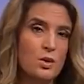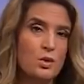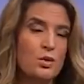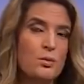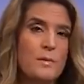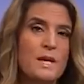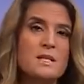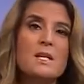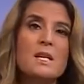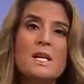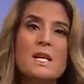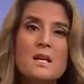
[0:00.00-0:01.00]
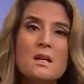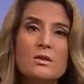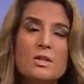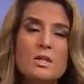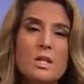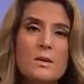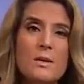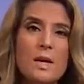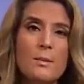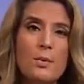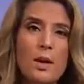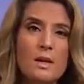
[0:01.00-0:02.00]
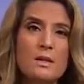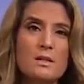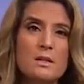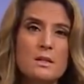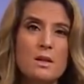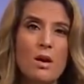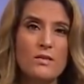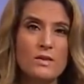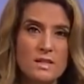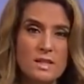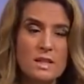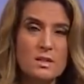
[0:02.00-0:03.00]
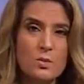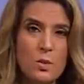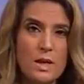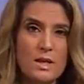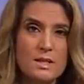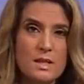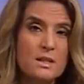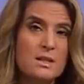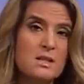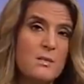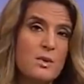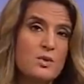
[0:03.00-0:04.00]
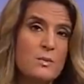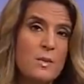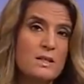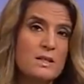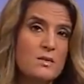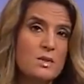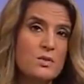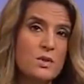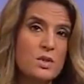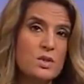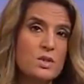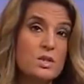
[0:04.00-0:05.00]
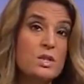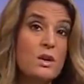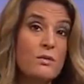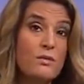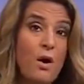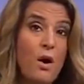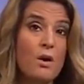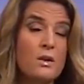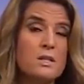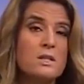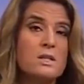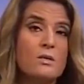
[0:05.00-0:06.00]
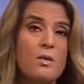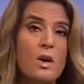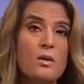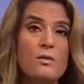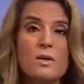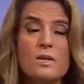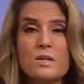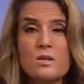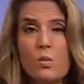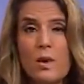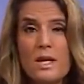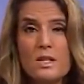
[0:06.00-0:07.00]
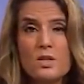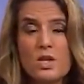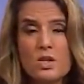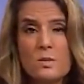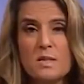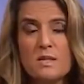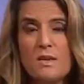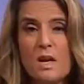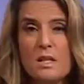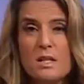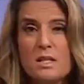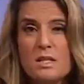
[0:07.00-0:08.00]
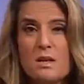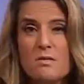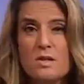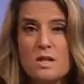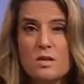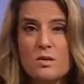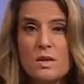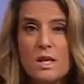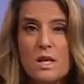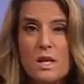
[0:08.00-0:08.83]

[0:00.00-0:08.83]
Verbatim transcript: law makes it illegal to terminate pregnancies after 6 weeks. It's the most dramatic restriction so far since the Roe v. Wade judgment of 1973.